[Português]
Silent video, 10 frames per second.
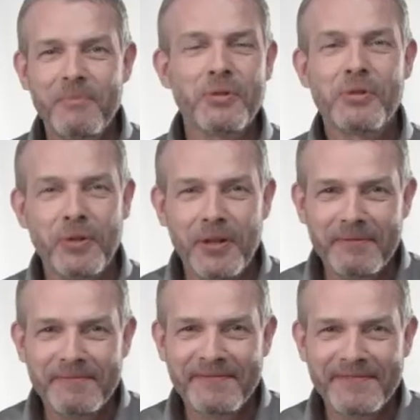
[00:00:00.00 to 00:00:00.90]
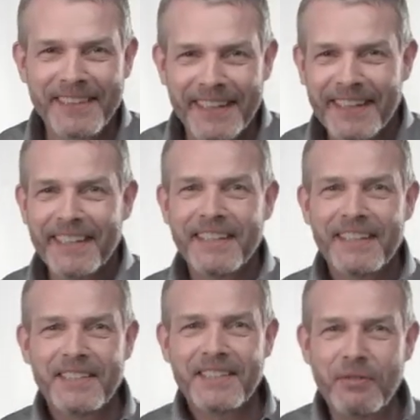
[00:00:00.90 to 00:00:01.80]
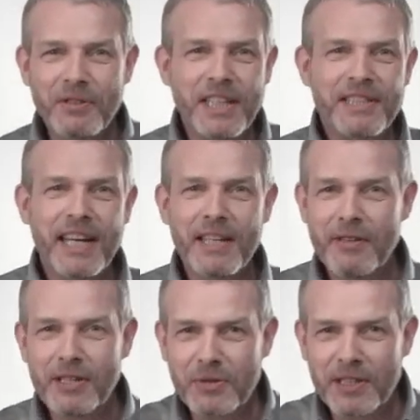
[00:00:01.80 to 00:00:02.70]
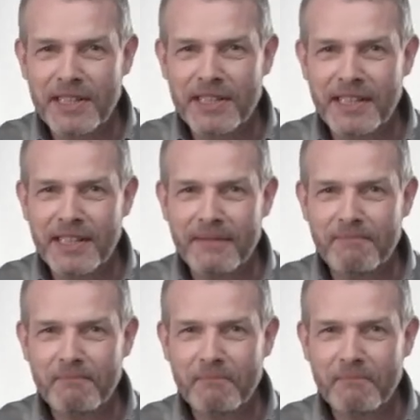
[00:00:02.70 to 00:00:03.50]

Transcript: Bonjour. Olá. Se está a ver este filme,